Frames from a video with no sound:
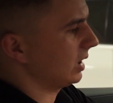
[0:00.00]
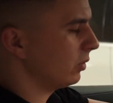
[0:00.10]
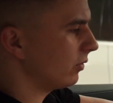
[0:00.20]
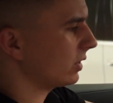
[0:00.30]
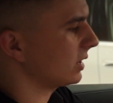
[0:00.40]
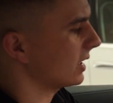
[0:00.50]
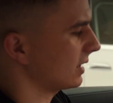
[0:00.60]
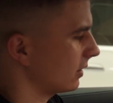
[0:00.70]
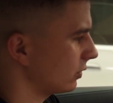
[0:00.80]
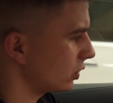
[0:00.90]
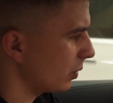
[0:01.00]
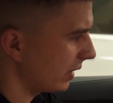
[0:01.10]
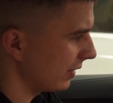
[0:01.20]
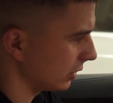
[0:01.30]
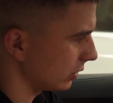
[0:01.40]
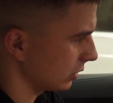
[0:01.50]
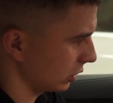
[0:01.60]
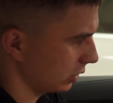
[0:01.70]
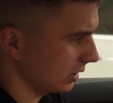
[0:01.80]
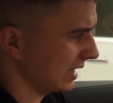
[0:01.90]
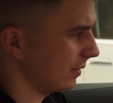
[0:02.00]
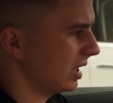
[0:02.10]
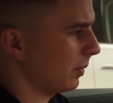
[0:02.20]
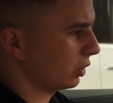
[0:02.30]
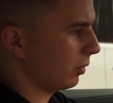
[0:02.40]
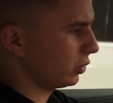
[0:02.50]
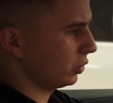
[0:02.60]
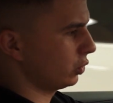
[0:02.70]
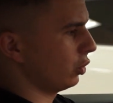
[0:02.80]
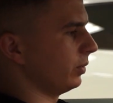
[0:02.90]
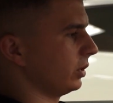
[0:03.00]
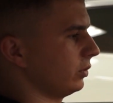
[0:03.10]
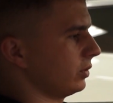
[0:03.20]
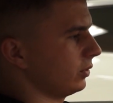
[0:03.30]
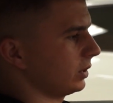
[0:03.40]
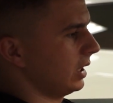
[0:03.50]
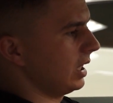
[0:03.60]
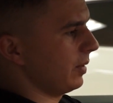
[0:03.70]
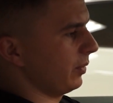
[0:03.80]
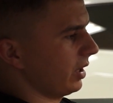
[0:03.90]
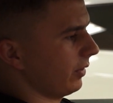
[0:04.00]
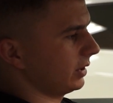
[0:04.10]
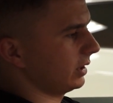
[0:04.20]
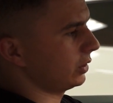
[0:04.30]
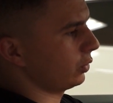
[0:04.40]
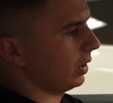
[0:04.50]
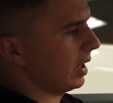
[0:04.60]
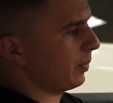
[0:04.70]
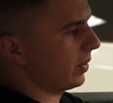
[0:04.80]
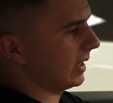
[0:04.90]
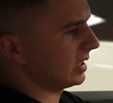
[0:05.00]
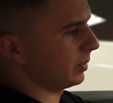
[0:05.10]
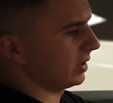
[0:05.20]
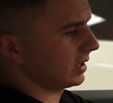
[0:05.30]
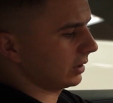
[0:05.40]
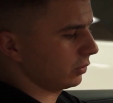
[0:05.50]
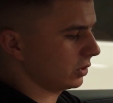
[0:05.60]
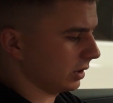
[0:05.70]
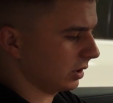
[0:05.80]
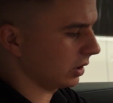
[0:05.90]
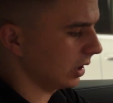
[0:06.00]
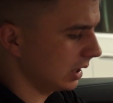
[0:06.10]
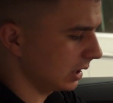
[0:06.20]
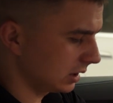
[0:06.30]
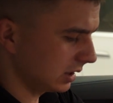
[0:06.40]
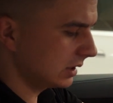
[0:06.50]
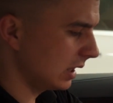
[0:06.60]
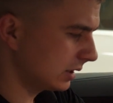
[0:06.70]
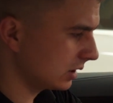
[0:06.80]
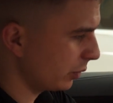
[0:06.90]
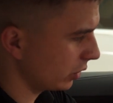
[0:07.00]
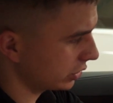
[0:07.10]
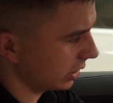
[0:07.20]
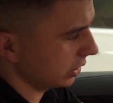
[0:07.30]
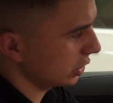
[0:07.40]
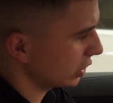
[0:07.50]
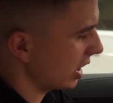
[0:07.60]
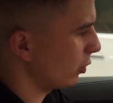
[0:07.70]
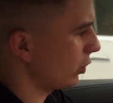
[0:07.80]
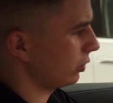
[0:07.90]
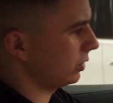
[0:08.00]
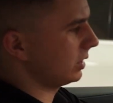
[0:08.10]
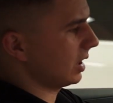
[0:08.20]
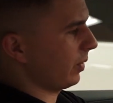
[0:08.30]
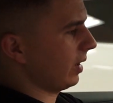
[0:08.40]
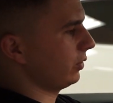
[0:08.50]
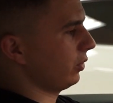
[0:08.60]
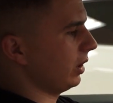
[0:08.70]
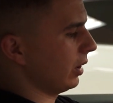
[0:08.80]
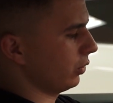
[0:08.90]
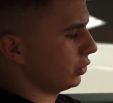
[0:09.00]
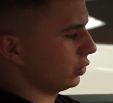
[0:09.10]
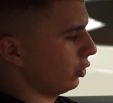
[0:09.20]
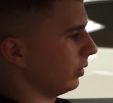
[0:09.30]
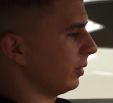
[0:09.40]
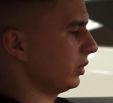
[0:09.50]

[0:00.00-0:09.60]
К нему вроде как сразу нужно привыкнуть, но на самом деле потом очень удобно. То есть вот мне хватает от руля пальцами дотянуться, ни селектор переключать, ни шайбу крутить, а прямо на руле. Очень удобно.